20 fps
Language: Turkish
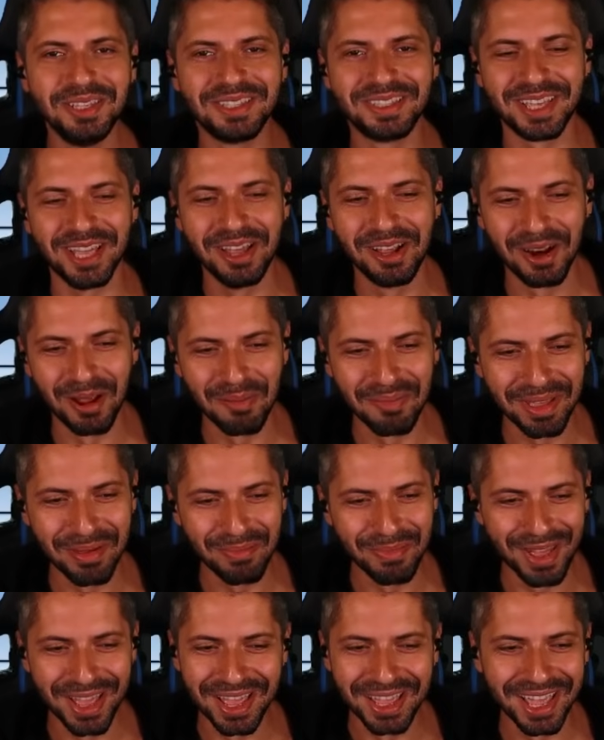
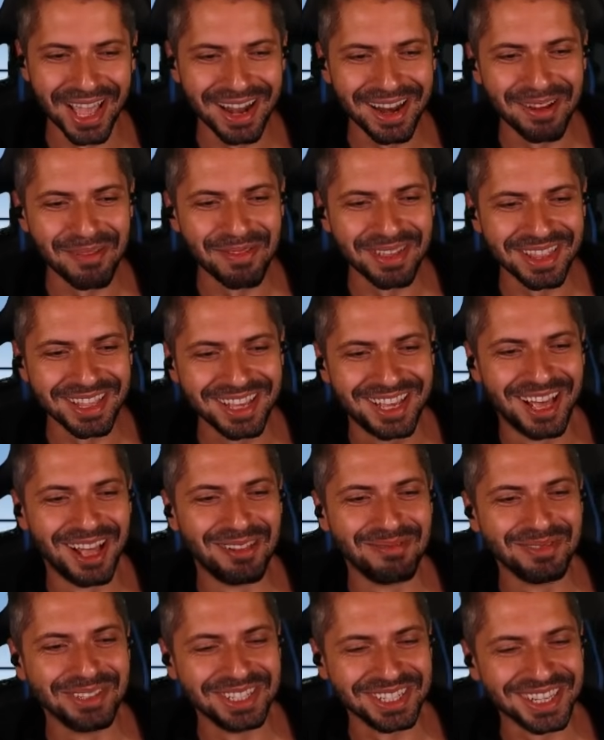Instagram'dan bir engellemediği
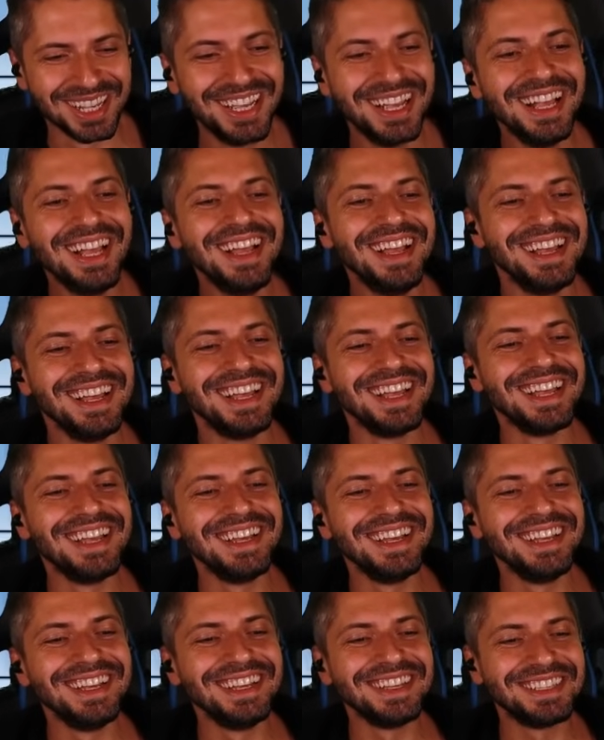kalmış.
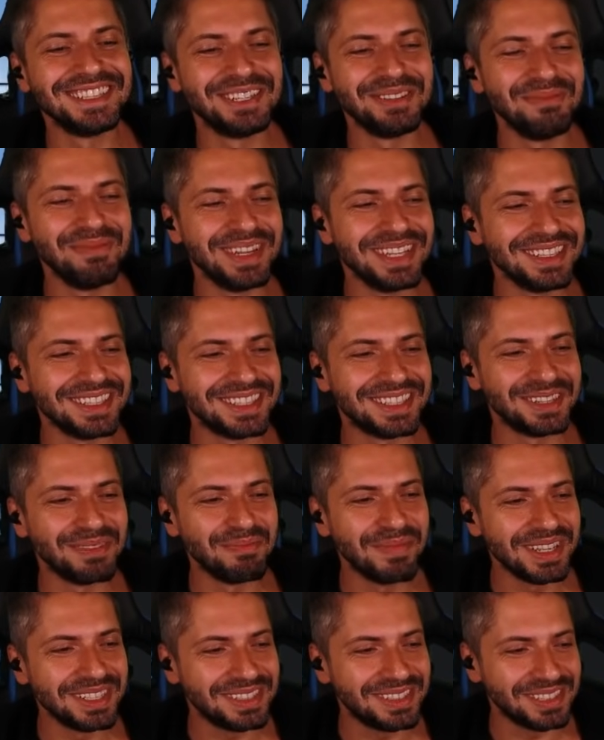Ee, kim be,
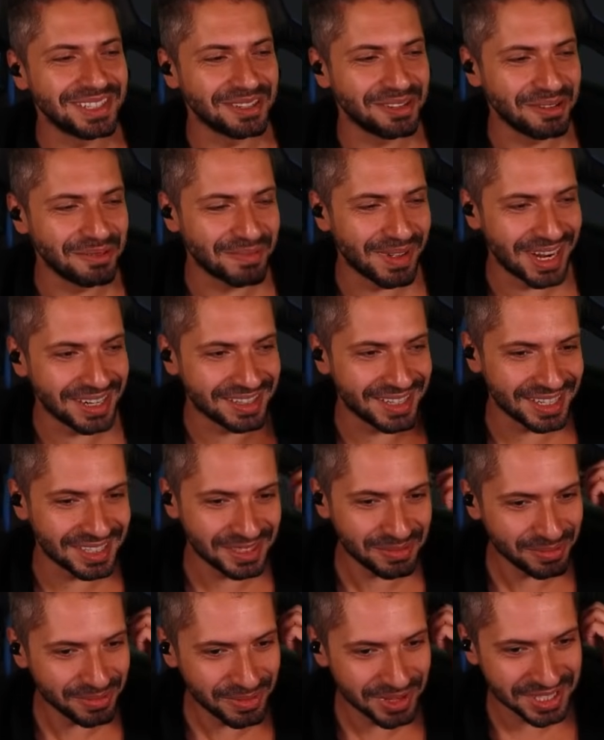kim besleyecek oğlum?
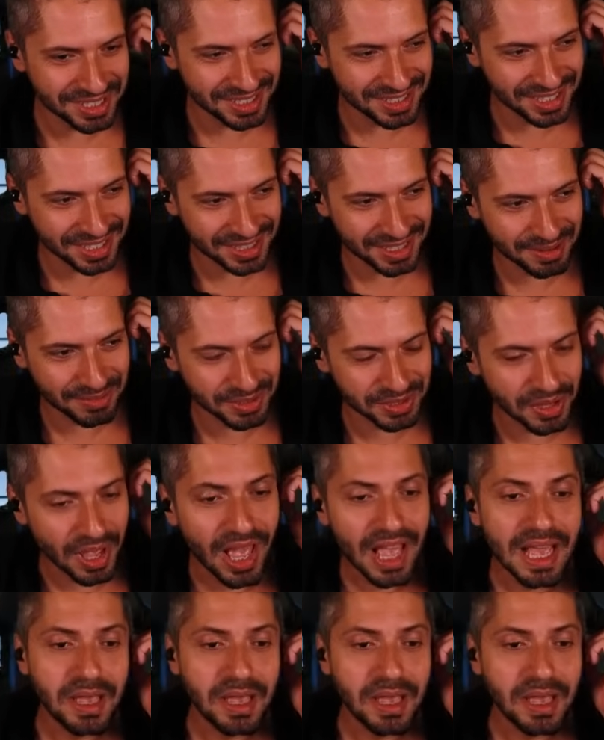Mertens mi besleyecek tek başına?